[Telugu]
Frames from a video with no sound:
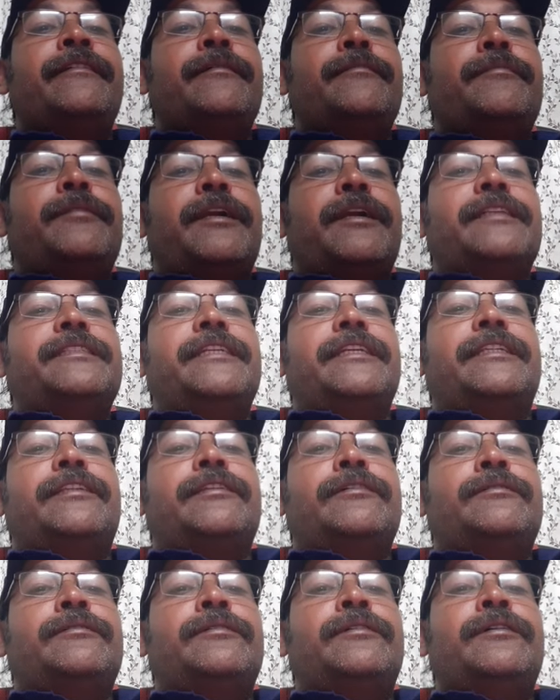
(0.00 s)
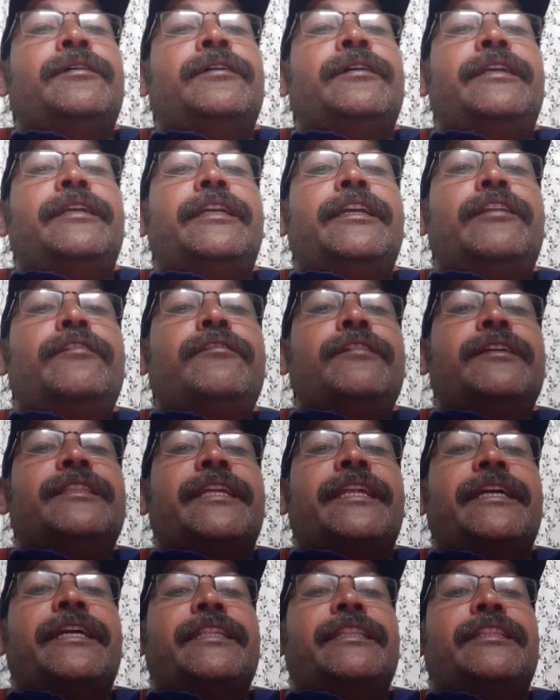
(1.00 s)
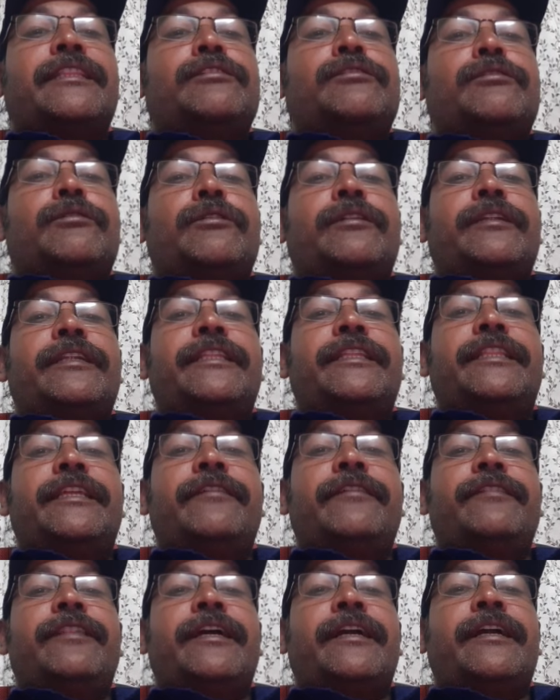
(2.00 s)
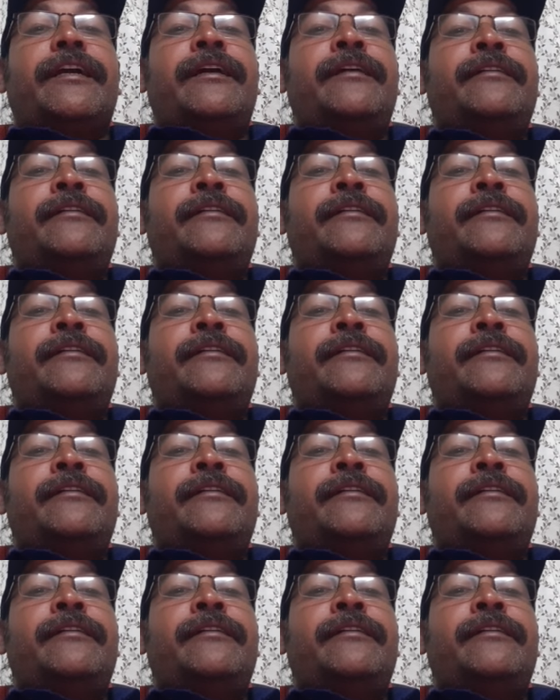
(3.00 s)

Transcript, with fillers: ప్రాజెక్టు ఏడవ తరగతి చూడండి ఇదే విధంగా